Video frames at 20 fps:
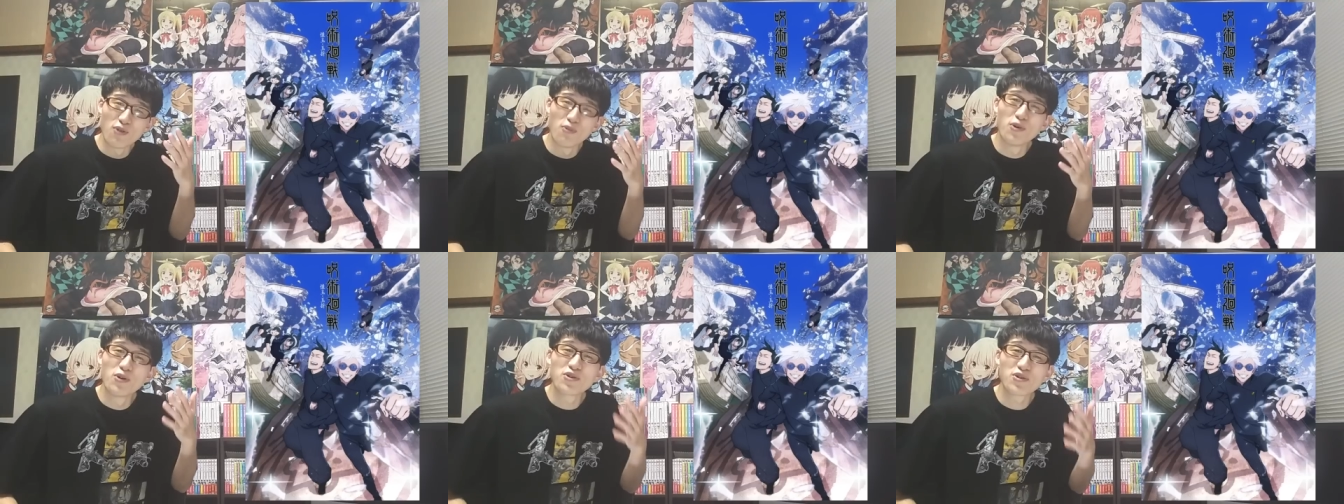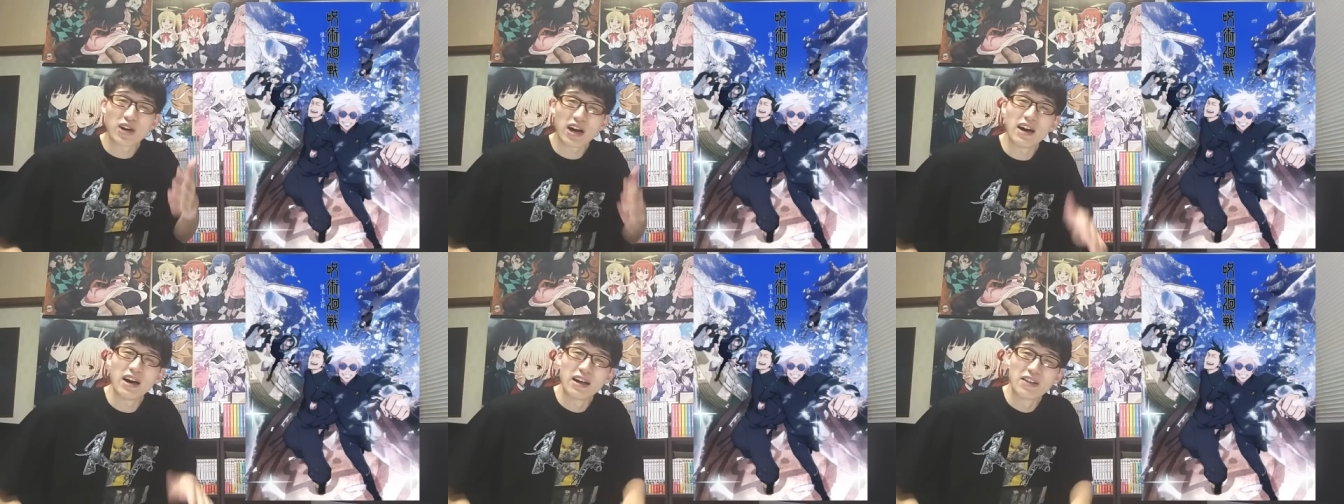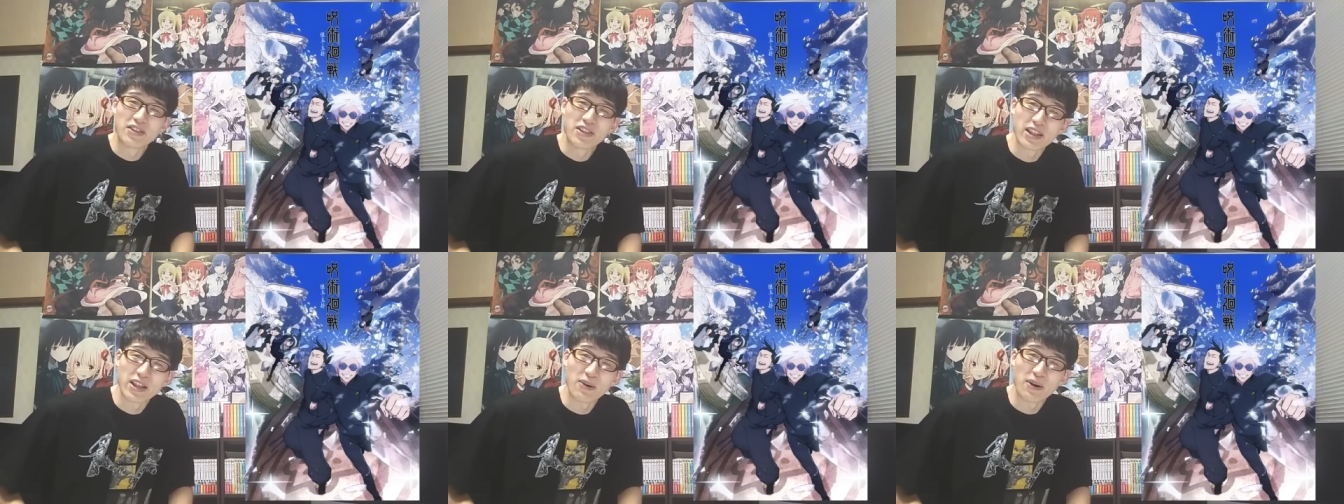思い浮
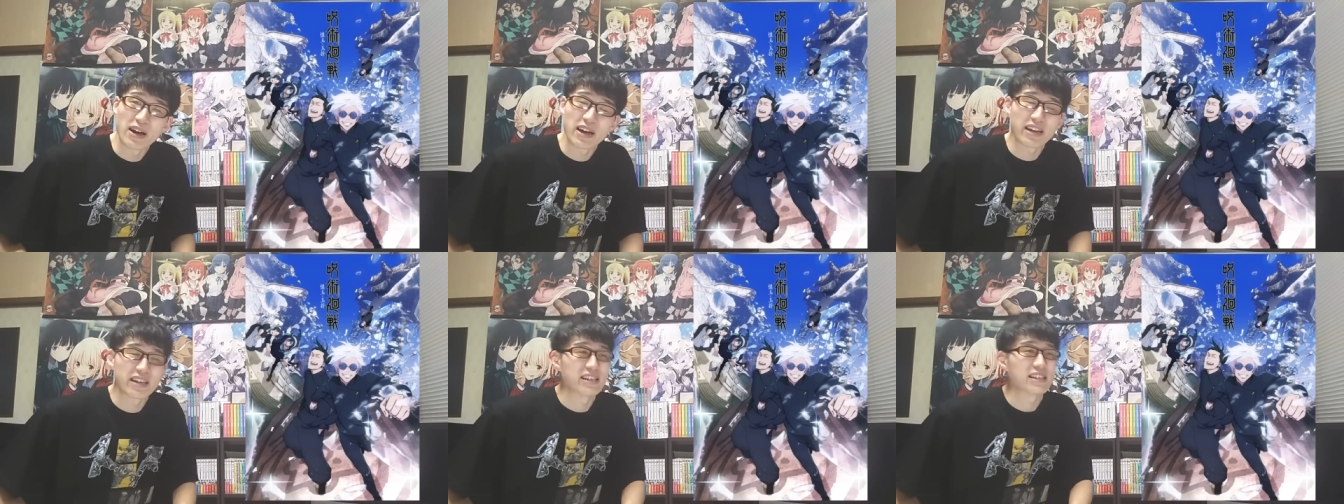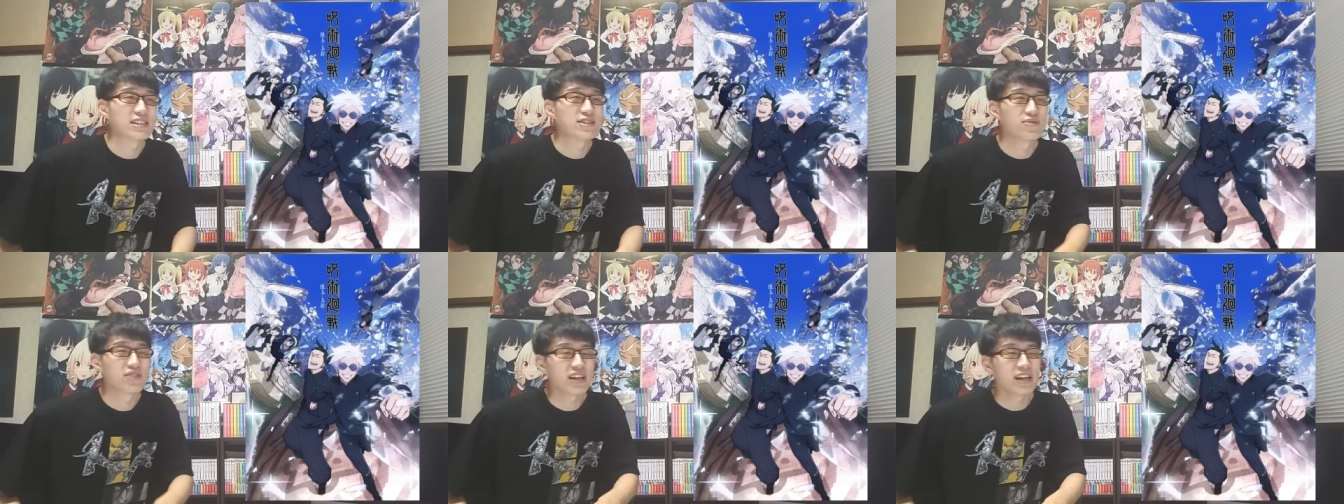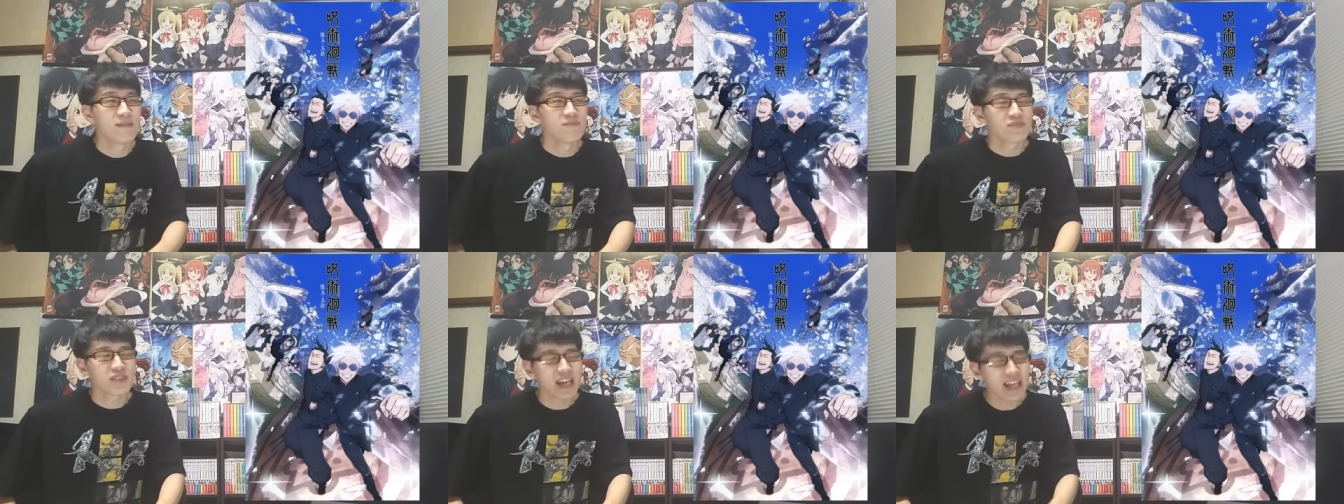かんだわけですよ
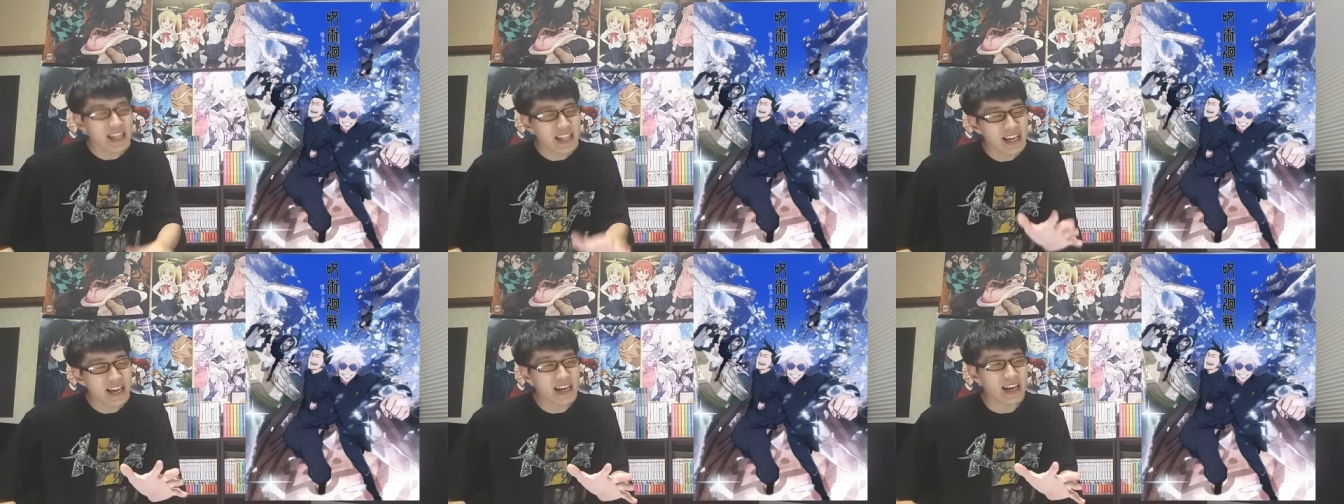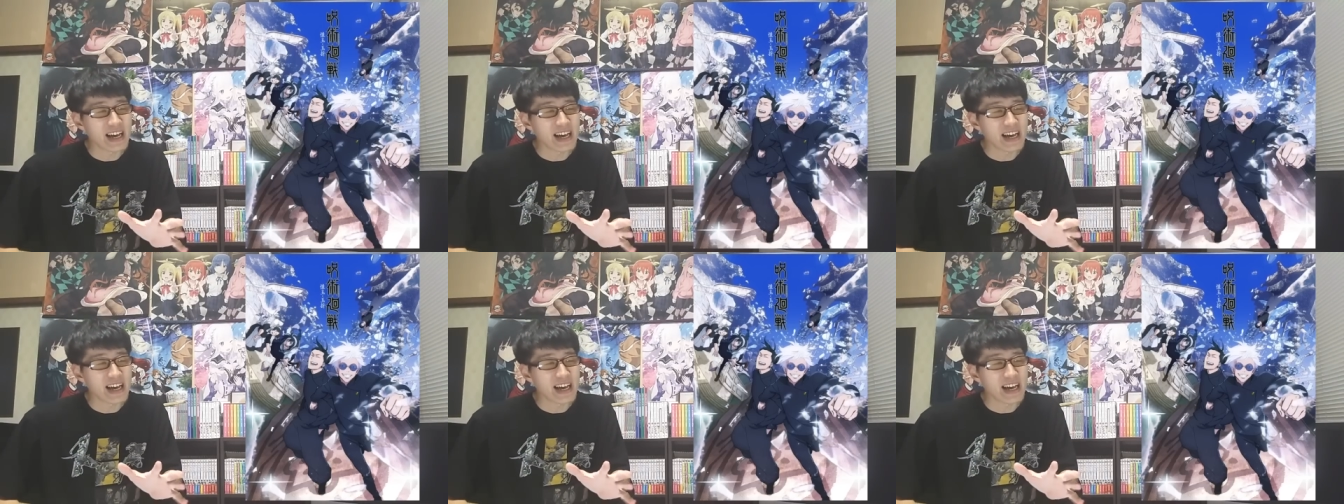ねただ